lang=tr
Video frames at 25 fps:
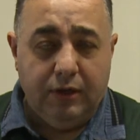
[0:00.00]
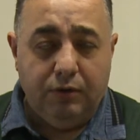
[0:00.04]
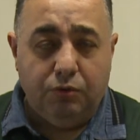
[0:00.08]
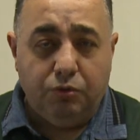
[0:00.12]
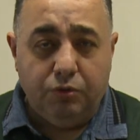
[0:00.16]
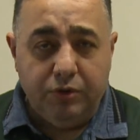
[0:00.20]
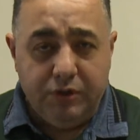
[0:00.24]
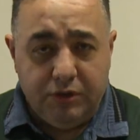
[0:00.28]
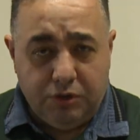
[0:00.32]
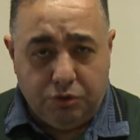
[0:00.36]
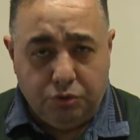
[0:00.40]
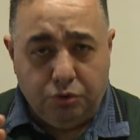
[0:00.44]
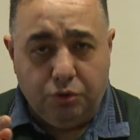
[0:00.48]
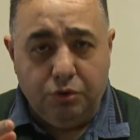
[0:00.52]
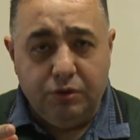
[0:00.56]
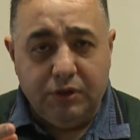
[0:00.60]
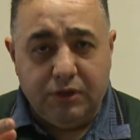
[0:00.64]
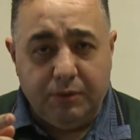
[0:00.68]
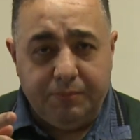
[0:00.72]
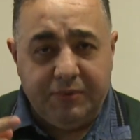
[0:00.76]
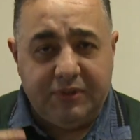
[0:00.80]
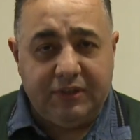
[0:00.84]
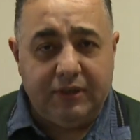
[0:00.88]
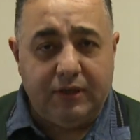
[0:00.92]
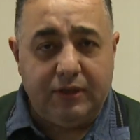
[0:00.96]
O iki oyun
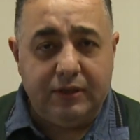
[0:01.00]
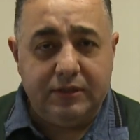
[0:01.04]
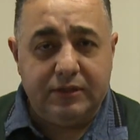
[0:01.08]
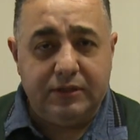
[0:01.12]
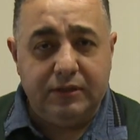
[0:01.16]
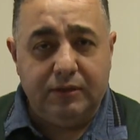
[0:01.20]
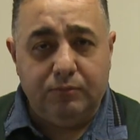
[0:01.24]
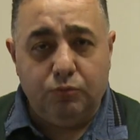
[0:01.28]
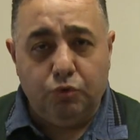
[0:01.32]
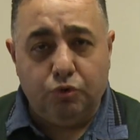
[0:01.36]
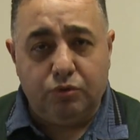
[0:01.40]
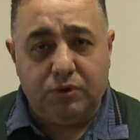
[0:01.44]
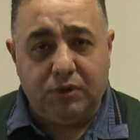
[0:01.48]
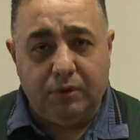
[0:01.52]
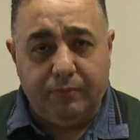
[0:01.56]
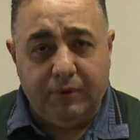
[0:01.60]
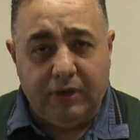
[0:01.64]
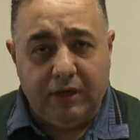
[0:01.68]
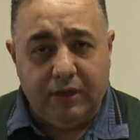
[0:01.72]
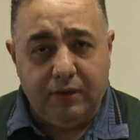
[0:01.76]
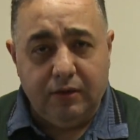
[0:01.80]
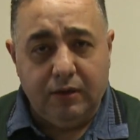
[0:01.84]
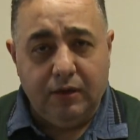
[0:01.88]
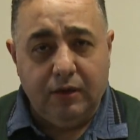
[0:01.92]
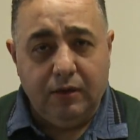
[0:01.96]
da bir tanesini
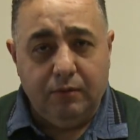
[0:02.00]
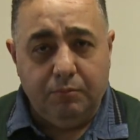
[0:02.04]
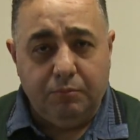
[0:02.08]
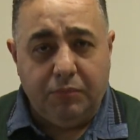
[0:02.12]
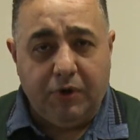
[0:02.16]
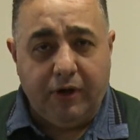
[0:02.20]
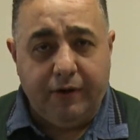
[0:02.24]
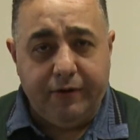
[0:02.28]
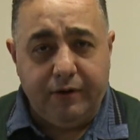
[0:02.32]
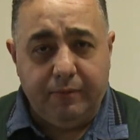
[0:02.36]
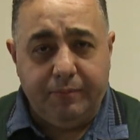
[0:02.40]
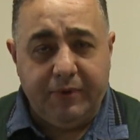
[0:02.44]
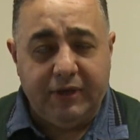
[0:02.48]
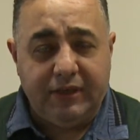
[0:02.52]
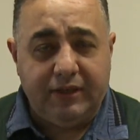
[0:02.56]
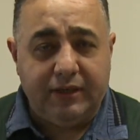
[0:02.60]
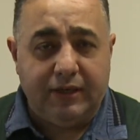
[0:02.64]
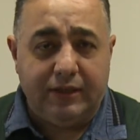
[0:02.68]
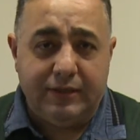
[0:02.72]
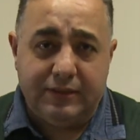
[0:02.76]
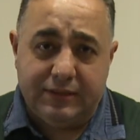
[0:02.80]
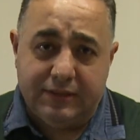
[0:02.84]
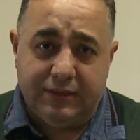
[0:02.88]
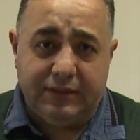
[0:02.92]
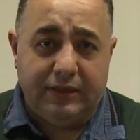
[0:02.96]
muhtemelen Bahri Bey
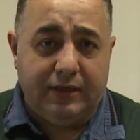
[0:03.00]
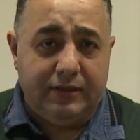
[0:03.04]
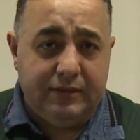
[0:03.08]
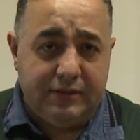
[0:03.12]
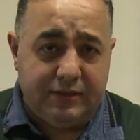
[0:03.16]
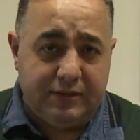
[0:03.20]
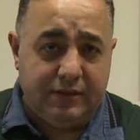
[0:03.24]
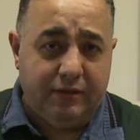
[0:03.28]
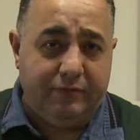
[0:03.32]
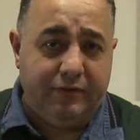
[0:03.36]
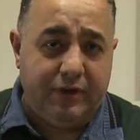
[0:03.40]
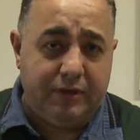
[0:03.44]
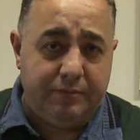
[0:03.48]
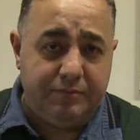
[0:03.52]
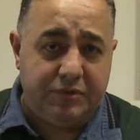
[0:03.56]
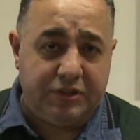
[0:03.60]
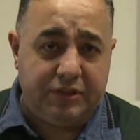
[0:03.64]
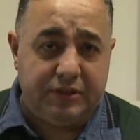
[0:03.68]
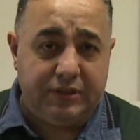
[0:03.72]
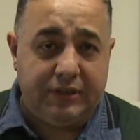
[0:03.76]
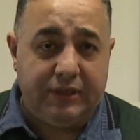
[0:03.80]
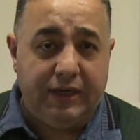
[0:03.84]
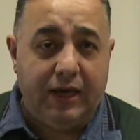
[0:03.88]
kendisi kendisine vermiştir.